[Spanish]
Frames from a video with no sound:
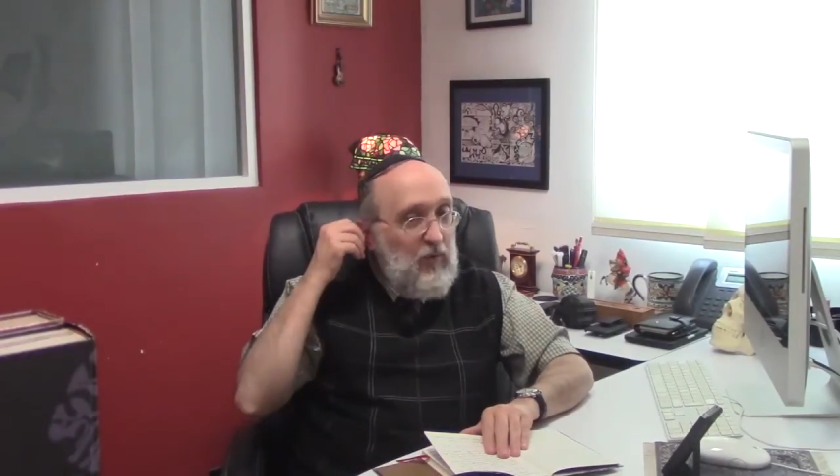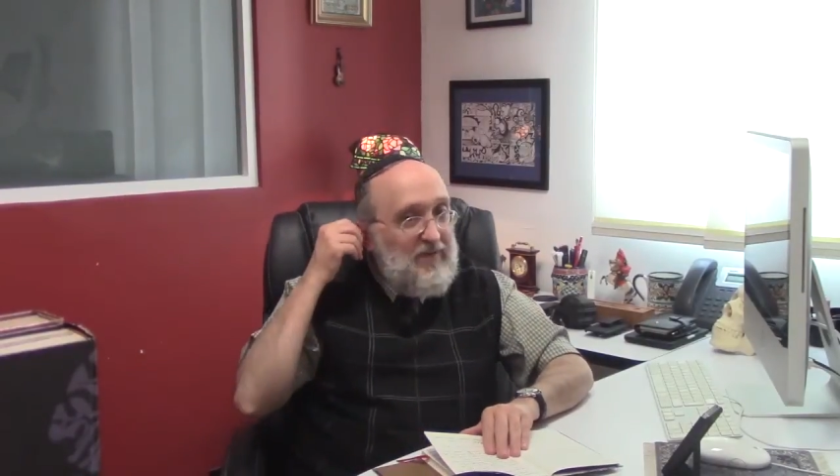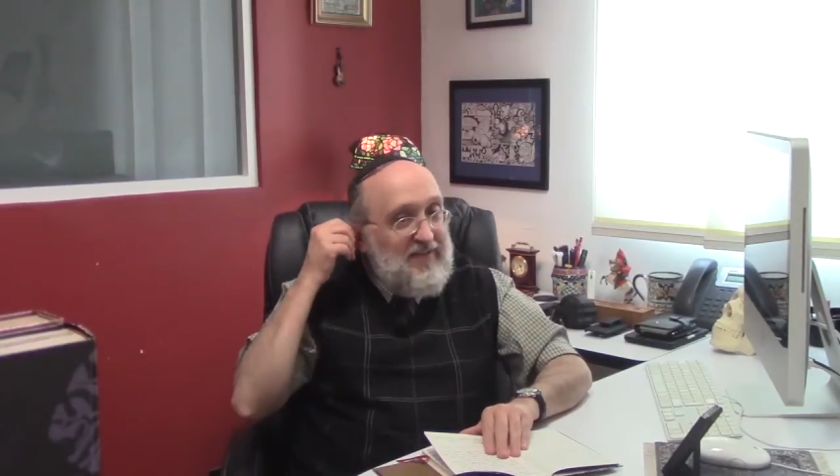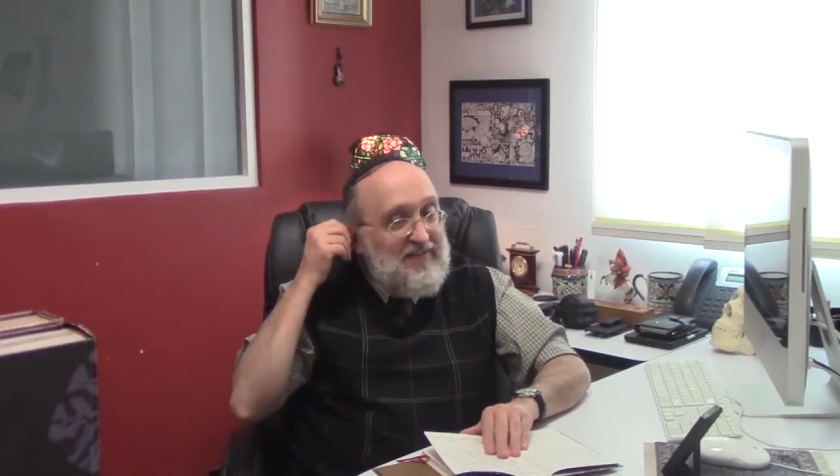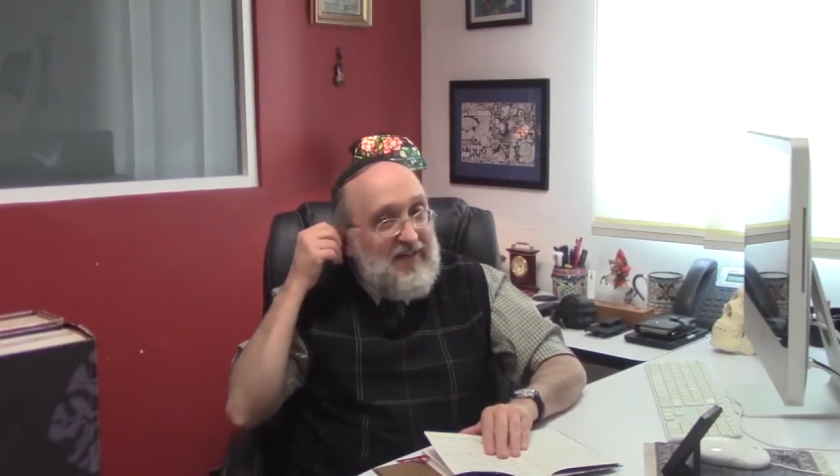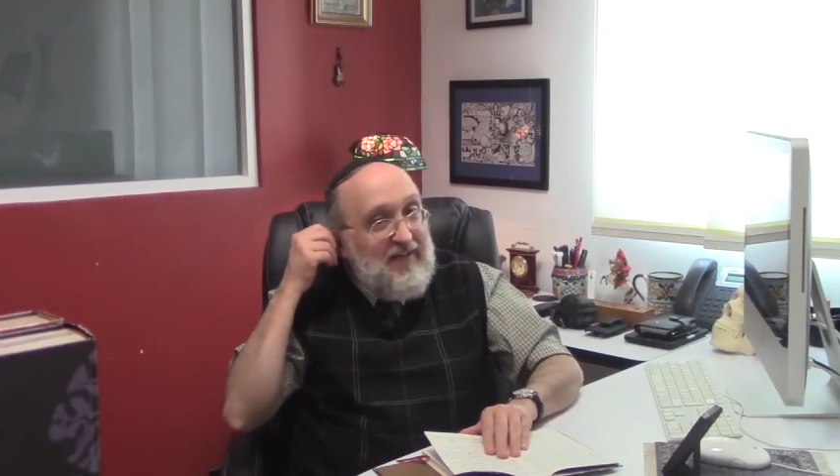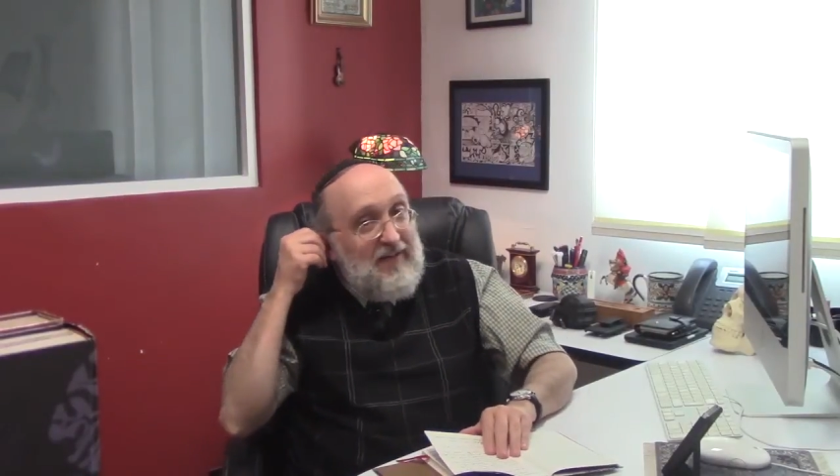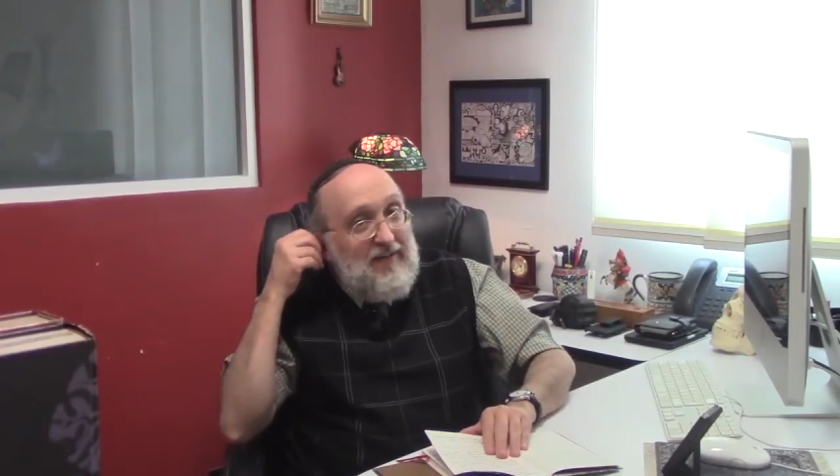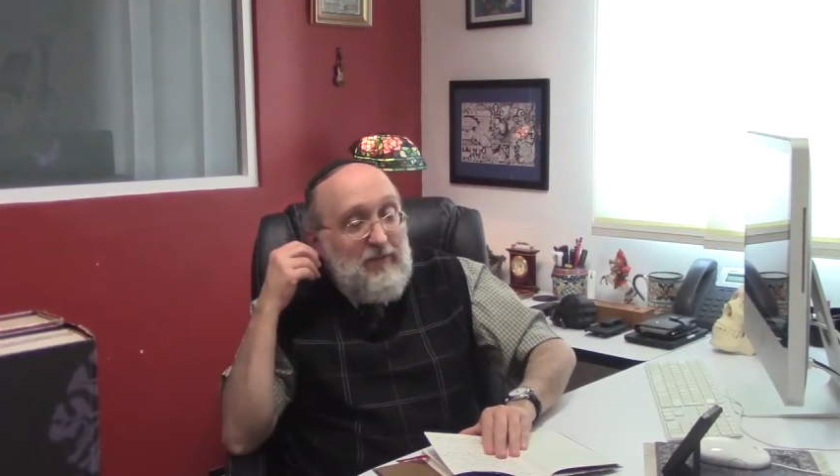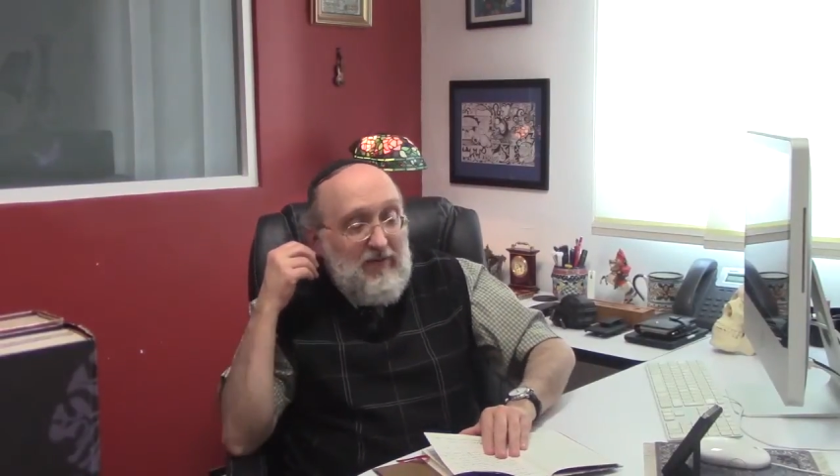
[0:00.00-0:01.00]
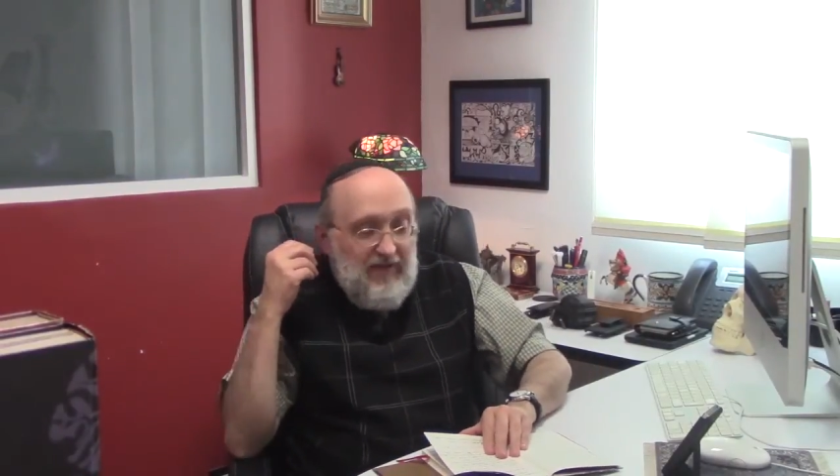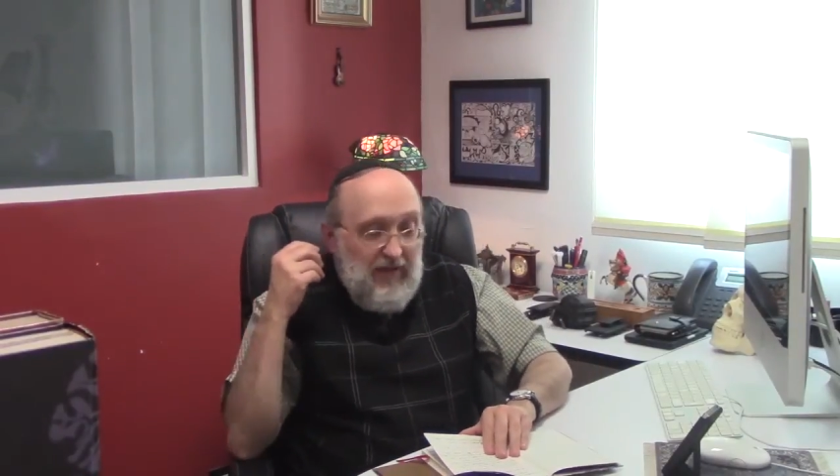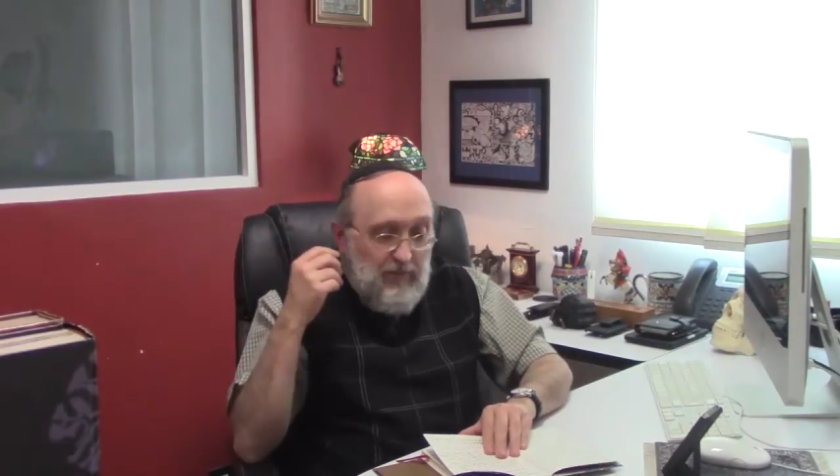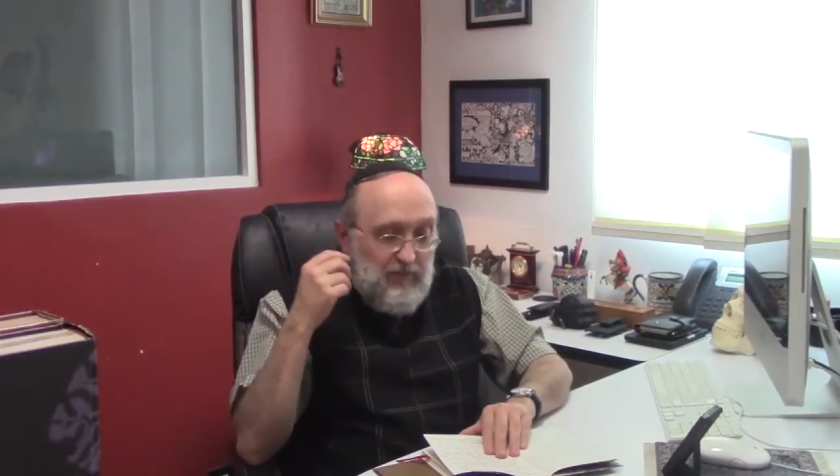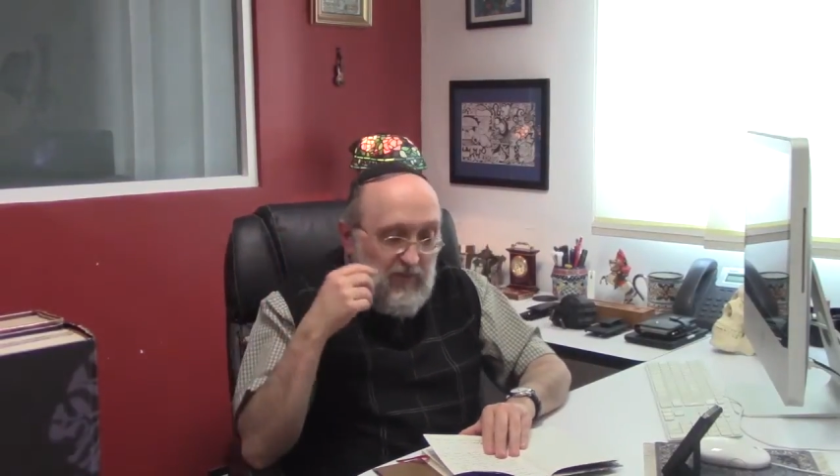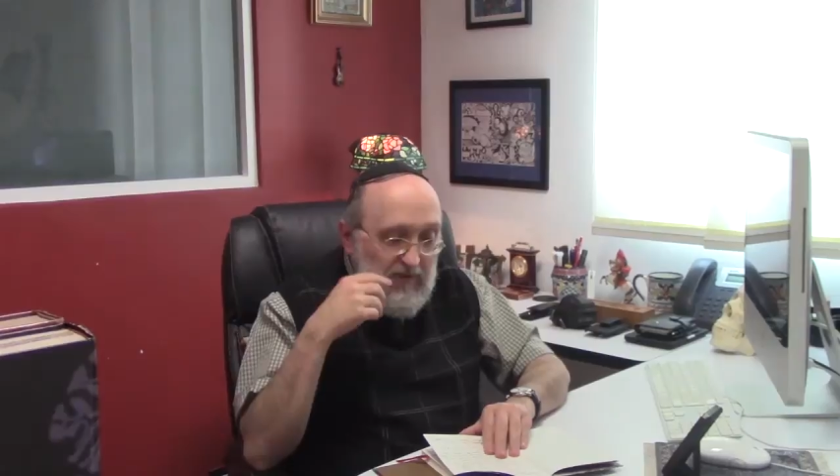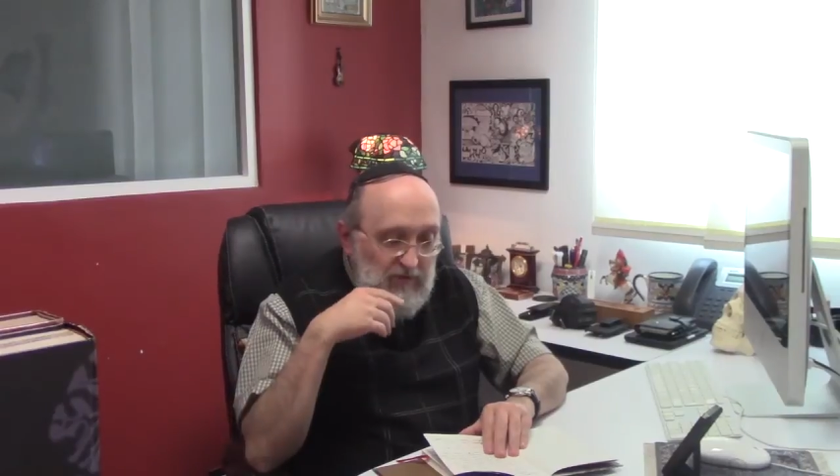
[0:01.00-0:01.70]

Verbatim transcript: nuestra serie de mini cápsulas